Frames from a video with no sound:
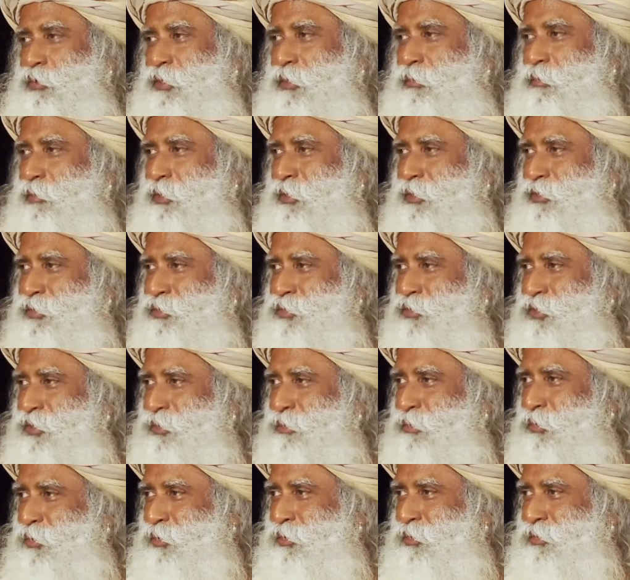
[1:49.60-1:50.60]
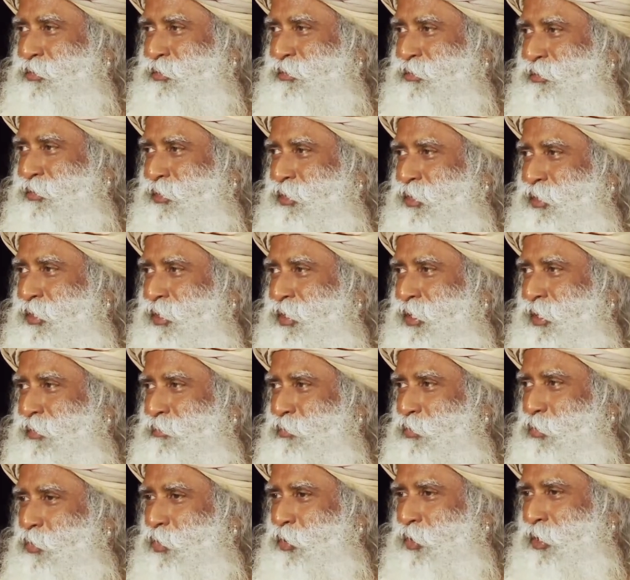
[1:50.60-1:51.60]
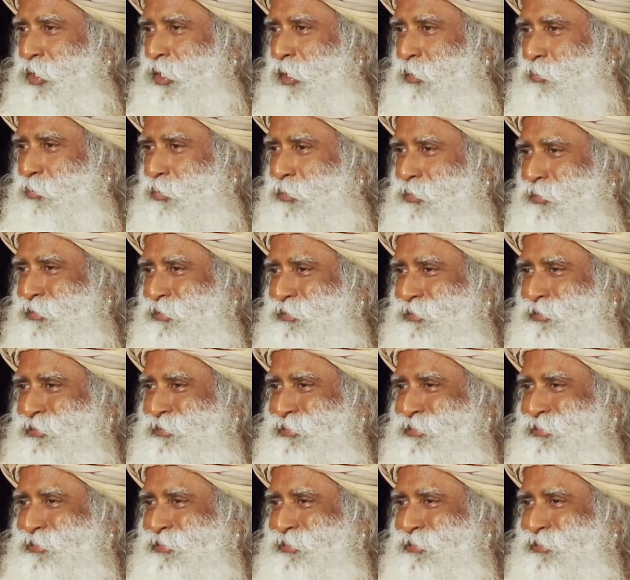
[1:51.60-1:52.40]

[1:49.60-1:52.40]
உங்கள் கனவை நிறைவேற்றணுமா இல்லை நீங்கள் முழிச்சிட்டிங்களா